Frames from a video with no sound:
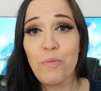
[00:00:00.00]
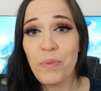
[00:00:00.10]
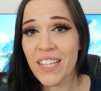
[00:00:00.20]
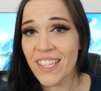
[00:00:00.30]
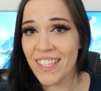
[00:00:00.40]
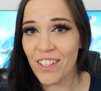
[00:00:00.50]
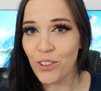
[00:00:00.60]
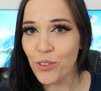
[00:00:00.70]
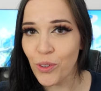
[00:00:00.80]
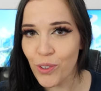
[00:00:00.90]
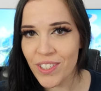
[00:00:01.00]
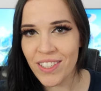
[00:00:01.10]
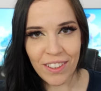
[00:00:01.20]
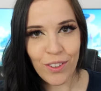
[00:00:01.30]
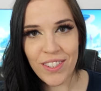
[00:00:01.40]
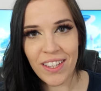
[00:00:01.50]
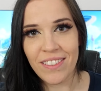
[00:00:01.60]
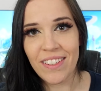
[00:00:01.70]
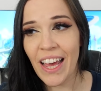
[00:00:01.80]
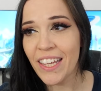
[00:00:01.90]
Le pire, c'est que ça donne trop d'idées de
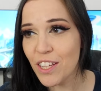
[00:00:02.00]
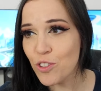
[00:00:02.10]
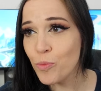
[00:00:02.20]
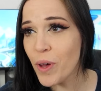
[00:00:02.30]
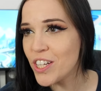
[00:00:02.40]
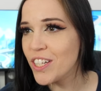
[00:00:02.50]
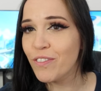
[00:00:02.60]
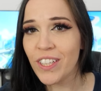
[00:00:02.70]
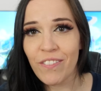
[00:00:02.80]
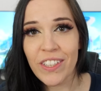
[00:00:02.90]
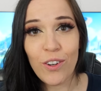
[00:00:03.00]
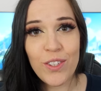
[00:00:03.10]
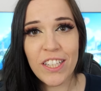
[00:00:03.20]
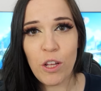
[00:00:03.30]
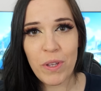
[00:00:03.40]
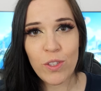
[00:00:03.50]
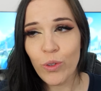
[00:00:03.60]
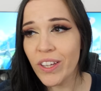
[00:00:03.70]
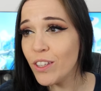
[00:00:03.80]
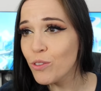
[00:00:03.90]
recettes. À Inazuma, chaque fois qu'il y avait des recettes à base
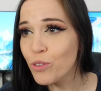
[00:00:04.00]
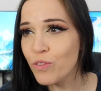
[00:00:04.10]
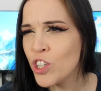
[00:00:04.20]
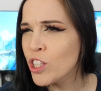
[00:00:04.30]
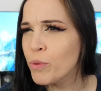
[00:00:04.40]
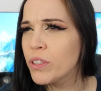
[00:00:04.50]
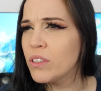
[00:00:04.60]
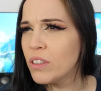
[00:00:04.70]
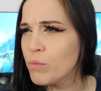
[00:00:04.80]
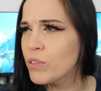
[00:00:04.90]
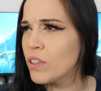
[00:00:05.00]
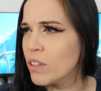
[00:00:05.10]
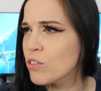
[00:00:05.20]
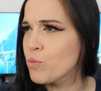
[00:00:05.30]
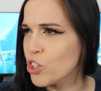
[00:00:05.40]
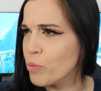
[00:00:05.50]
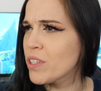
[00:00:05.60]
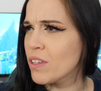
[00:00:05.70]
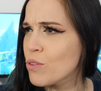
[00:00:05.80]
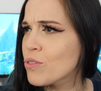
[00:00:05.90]
de riz, de tofu, j'étais en mode Oh putain, je mangerais
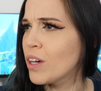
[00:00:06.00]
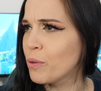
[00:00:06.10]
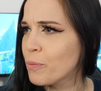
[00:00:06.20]
bien ça ce soir.